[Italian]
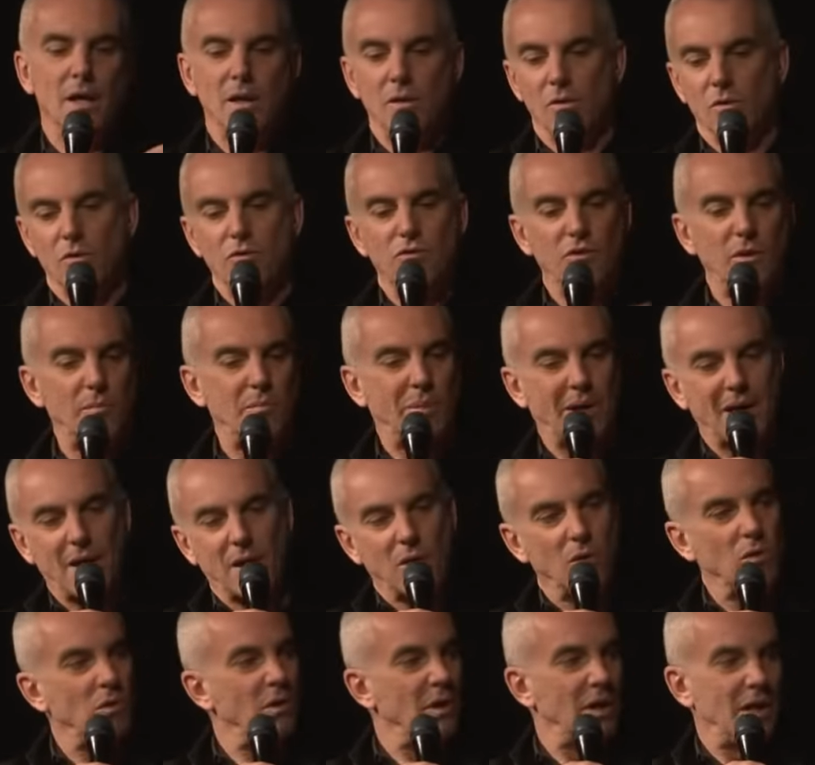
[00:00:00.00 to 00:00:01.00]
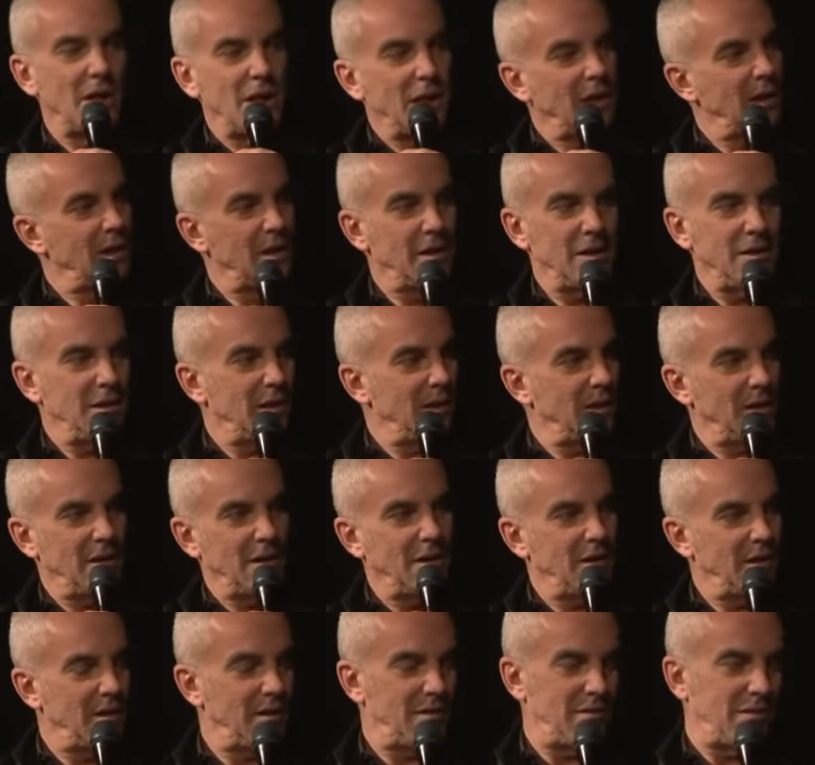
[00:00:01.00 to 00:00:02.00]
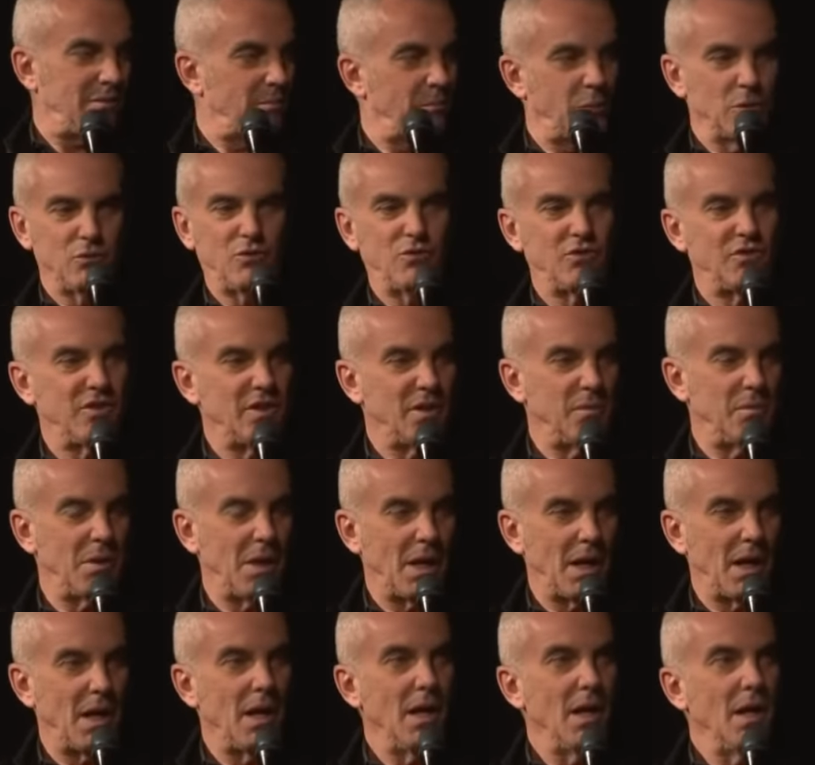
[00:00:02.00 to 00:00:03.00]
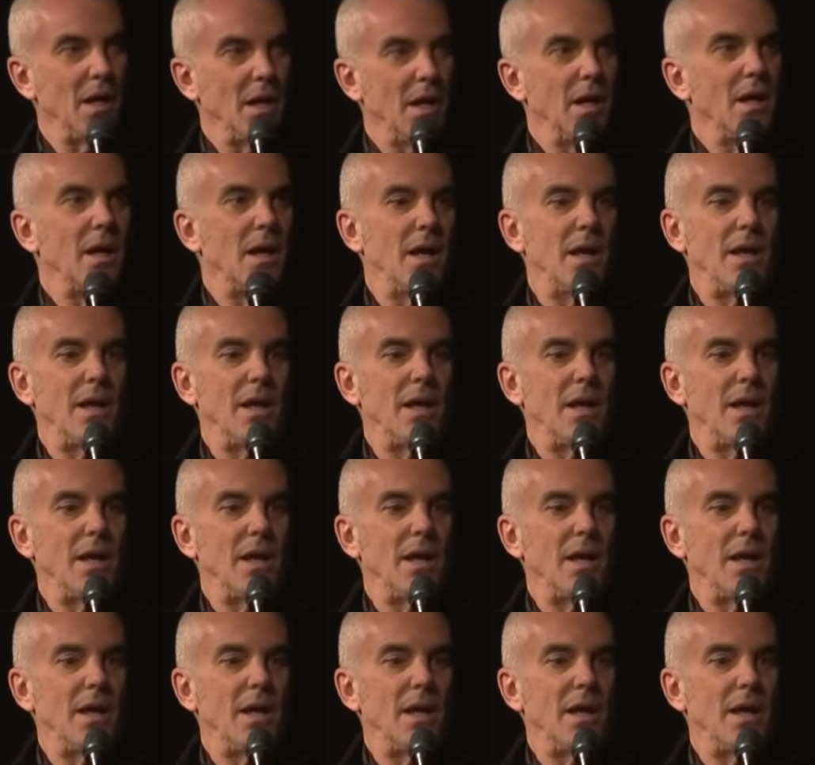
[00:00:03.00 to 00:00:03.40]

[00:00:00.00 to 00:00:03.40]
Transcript: Non c'è paragone di, possibile.